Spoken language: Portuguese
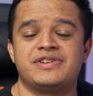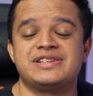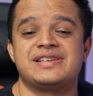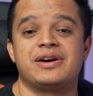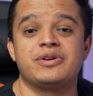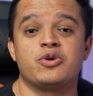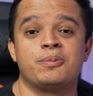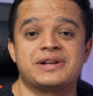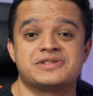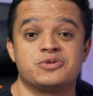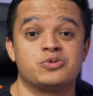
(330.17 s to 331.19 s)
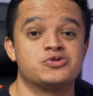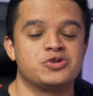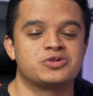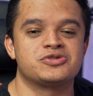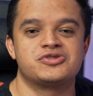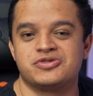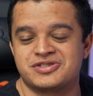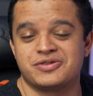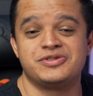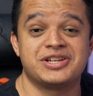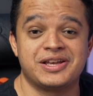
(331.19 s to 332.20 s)
diferencial em comparação com os outros notes
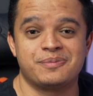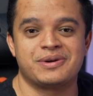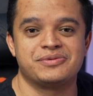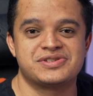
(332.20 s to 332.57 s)
que eu indiquei para